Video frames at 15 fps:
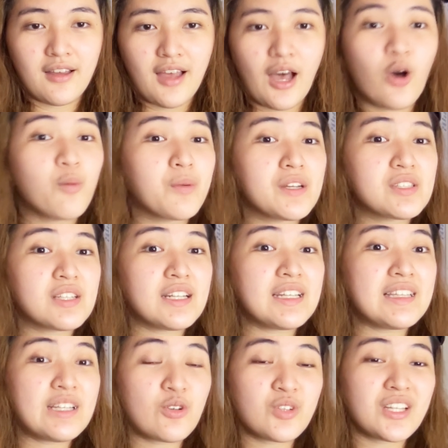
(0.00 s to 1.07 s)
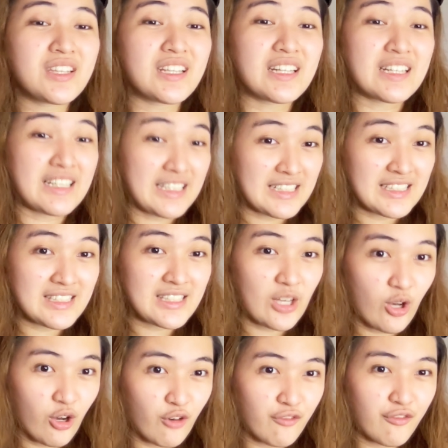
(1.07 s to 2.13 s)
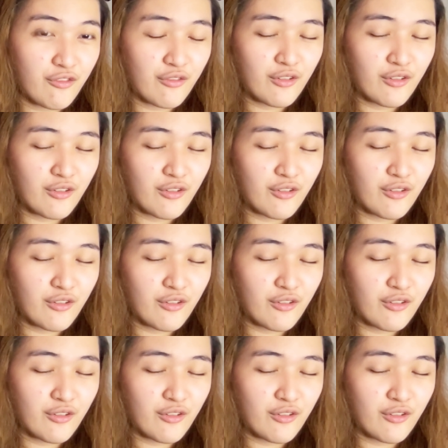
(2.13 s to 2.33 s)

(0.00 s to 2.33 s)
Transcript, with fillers: Ako personally, hindi ko na nire-rinse off.